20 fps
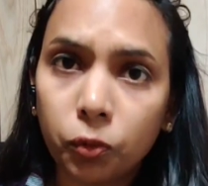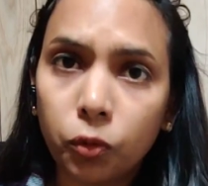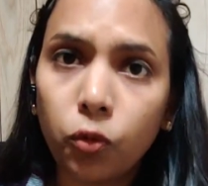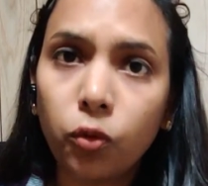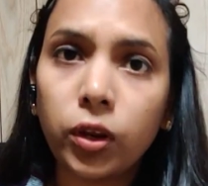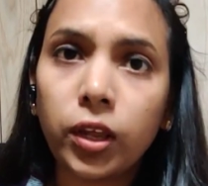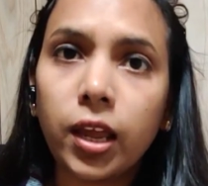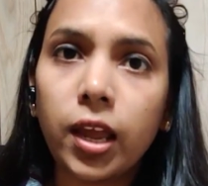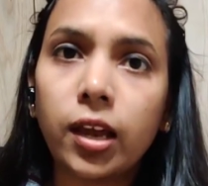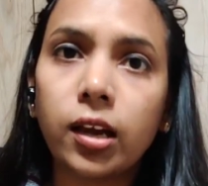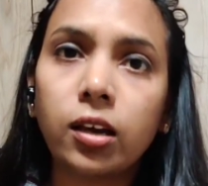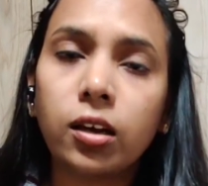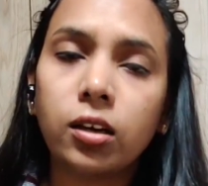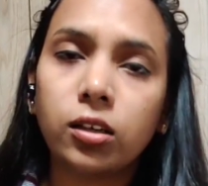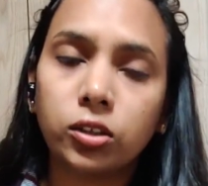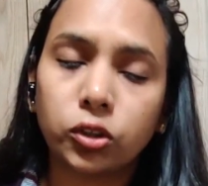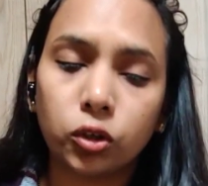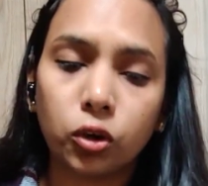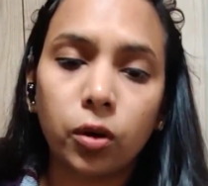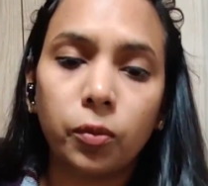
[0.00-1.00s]
पूरी एक
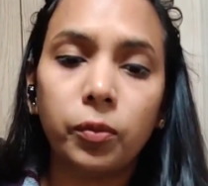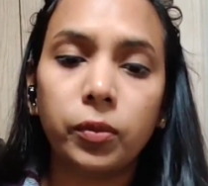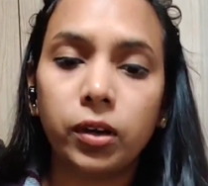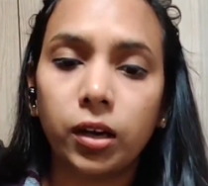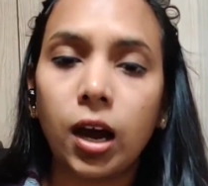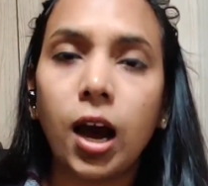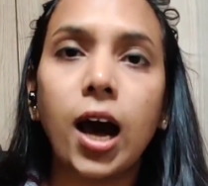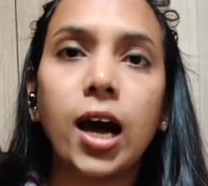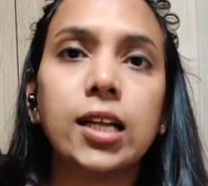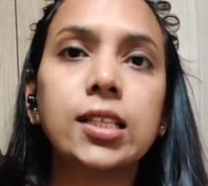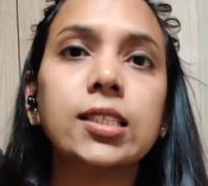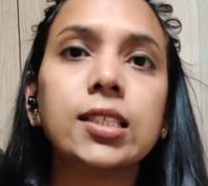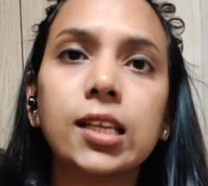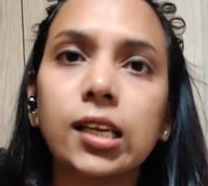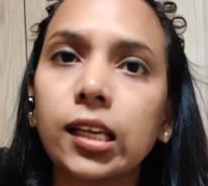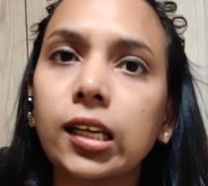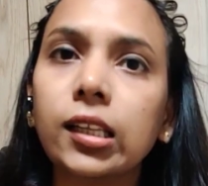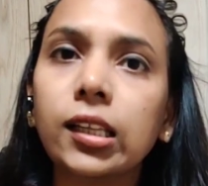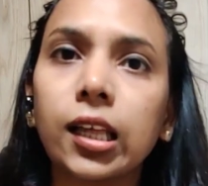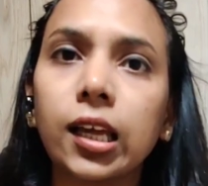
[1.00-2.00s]
जो हम हाथ
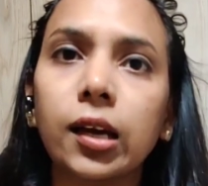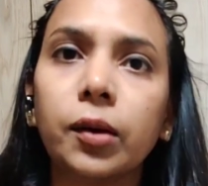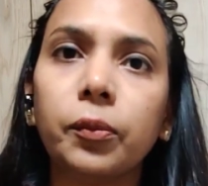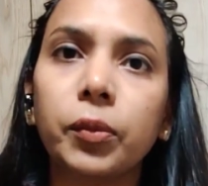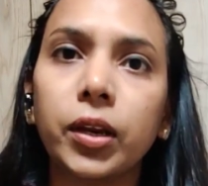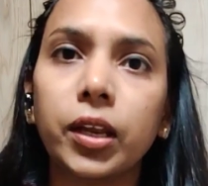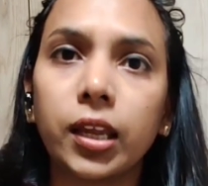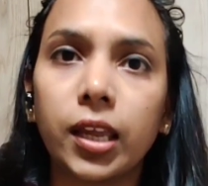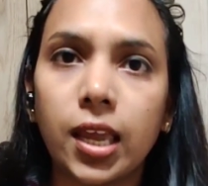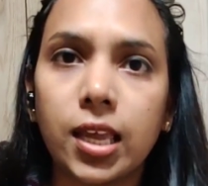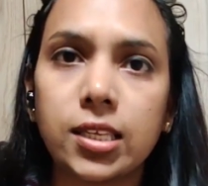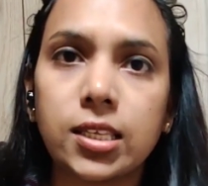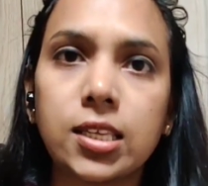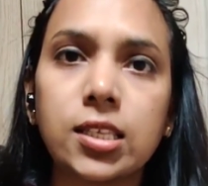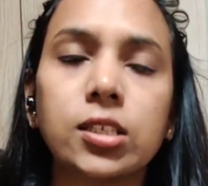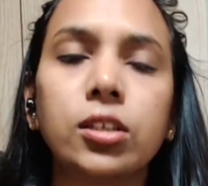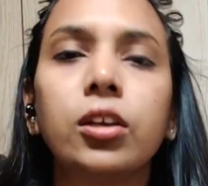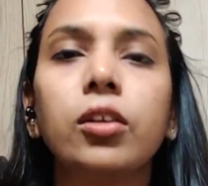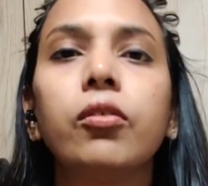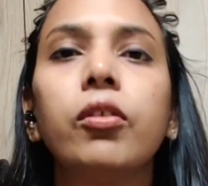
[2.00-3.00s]
से लिखते हैं अपनी केस
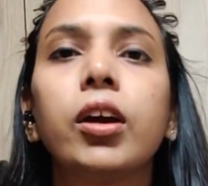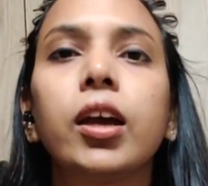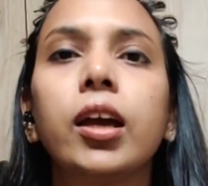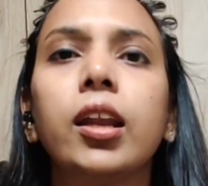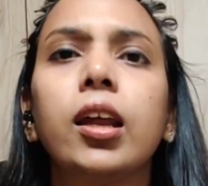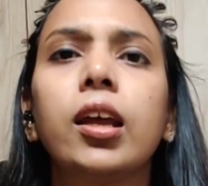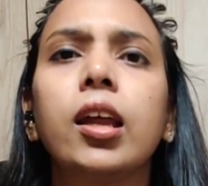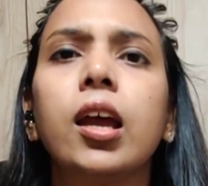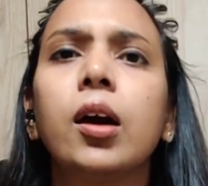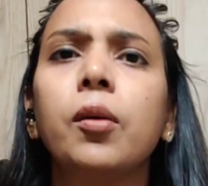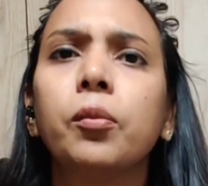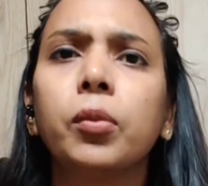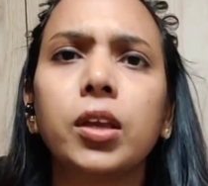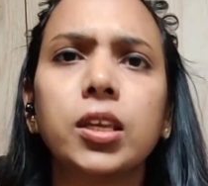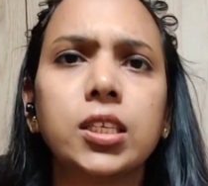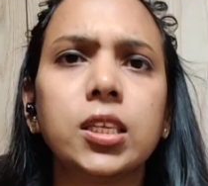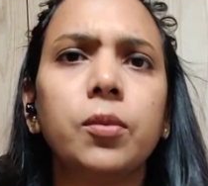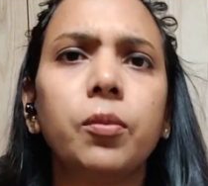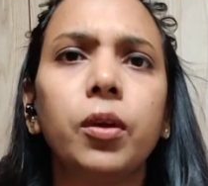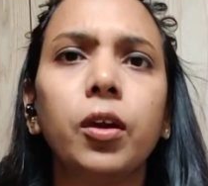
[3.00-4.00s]
हिस्ट्री वगैरह या हम
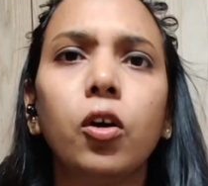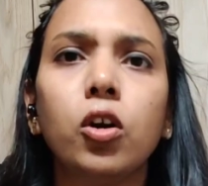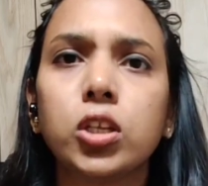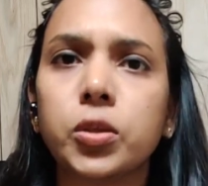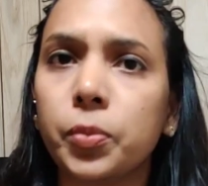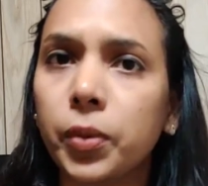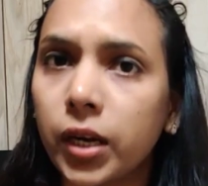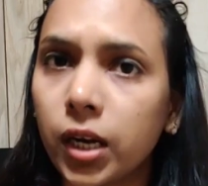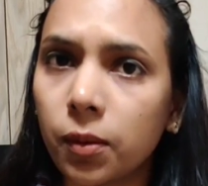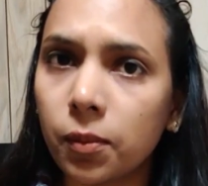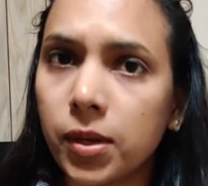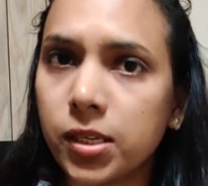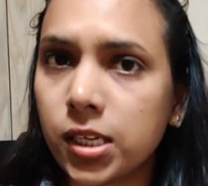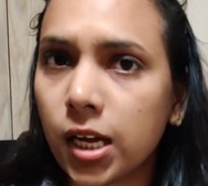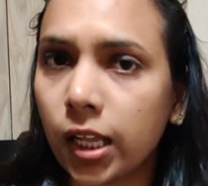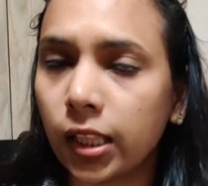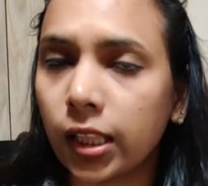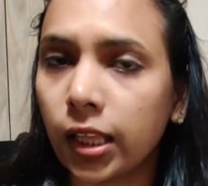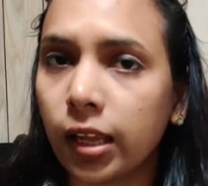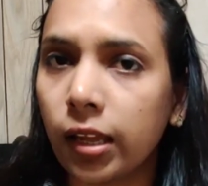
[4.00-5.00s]
किसी भी हॉस्पिटल में
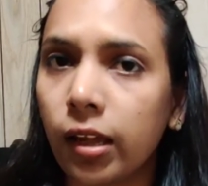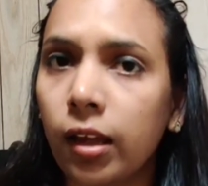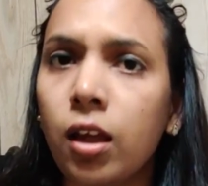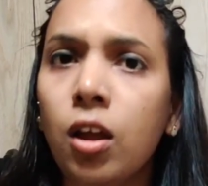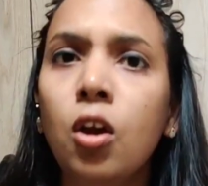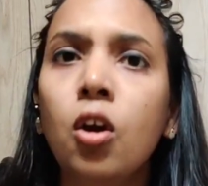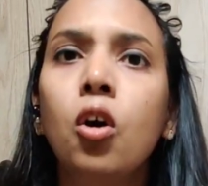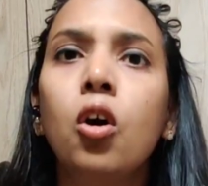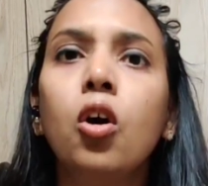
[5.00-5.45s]
जाते हैं